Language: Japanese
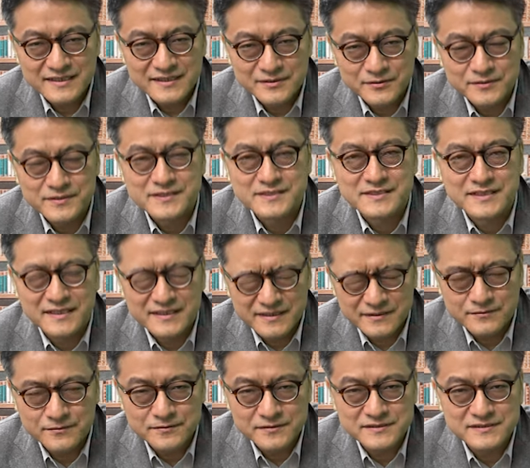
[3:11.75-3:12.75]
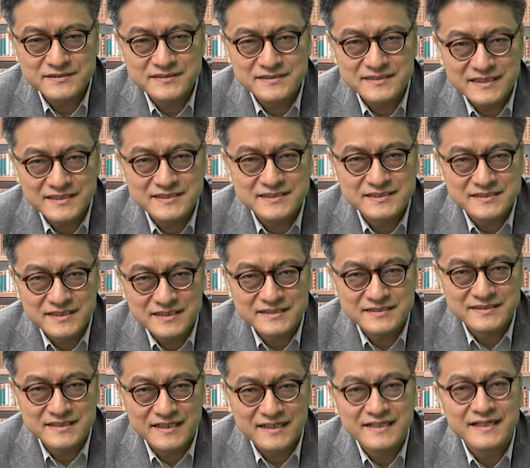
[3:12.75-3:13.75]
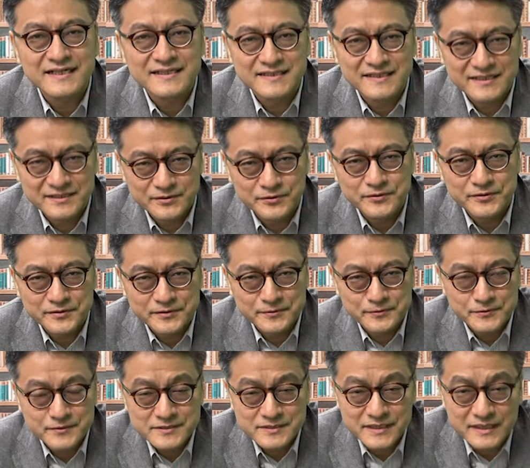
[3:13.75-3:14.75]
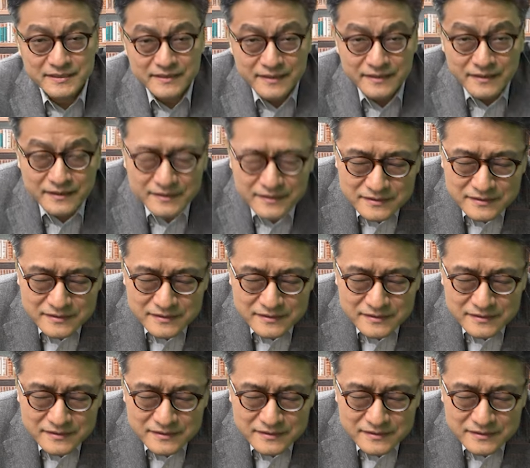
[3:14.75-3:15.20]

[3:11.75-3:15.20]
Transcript: 人ですからね皇室に何してかすか分かんない人っていうことですからね